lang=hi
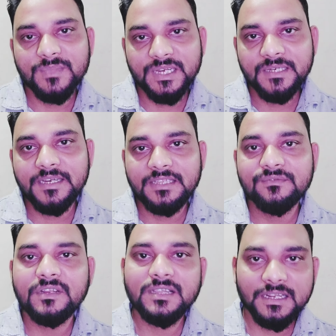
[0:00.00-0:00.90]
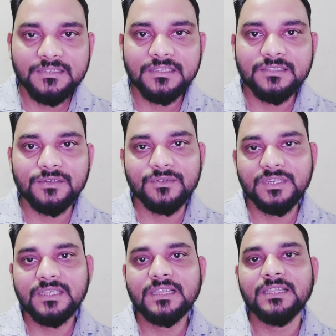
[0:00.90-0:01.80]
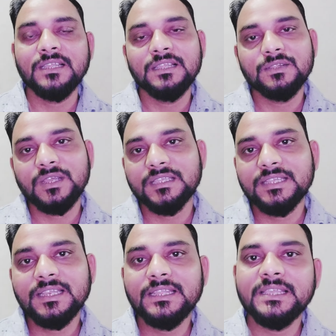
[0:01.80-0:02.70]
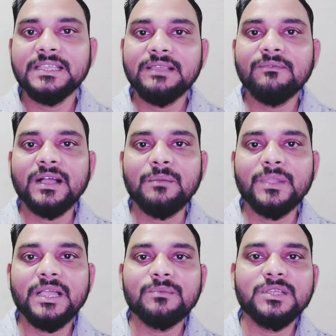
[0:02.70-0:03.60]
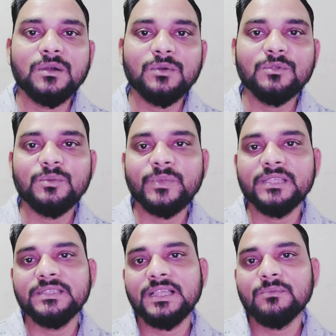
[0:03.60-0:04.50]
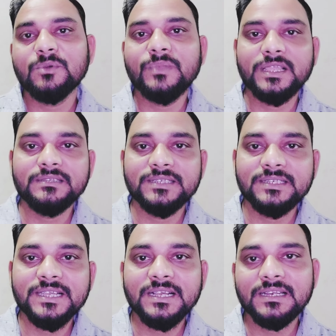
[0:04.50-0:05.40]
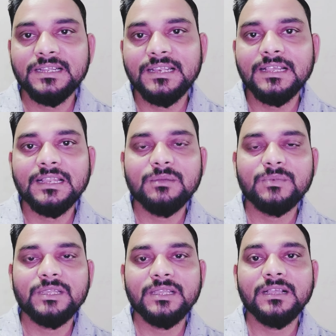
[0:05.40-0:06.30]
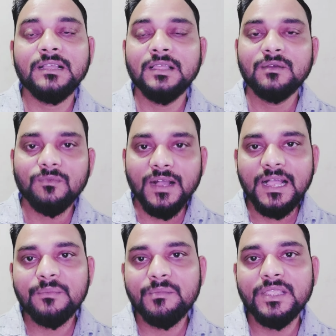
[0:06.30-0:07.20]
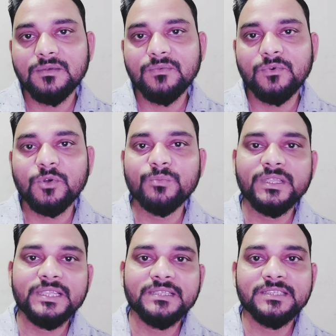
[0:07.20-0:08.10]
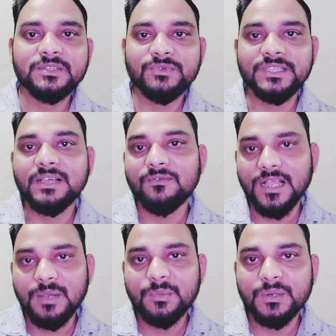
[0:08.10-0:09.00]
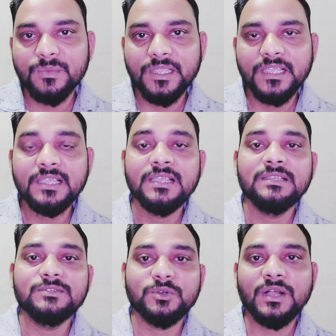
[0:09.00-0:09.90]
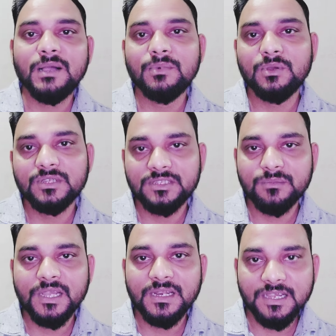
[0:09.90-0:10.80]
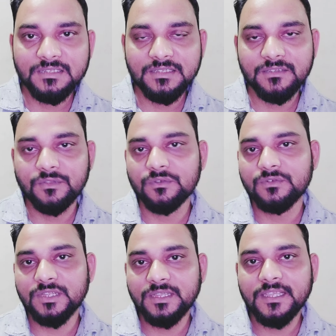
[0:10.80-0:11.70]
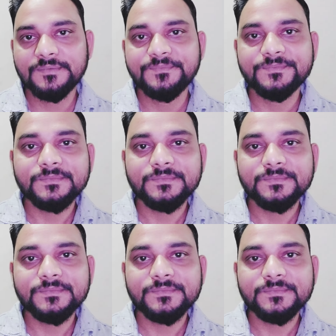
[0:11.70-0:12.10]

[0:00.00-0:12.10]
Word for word: मनी ट्रांसफ़र कर सकते हो ठीक है तो ऐसा नहीं है कि वहाँ पे आप जाओगे तो पैसा आपको बैंक से ही जा कर के लगाना पड़ेगा वहाँ पे भी फ़ोन पे जैसी सुविधा वहाँ पर भी है जो आप लोग इस्तेमाल कर सकते हो ठीक है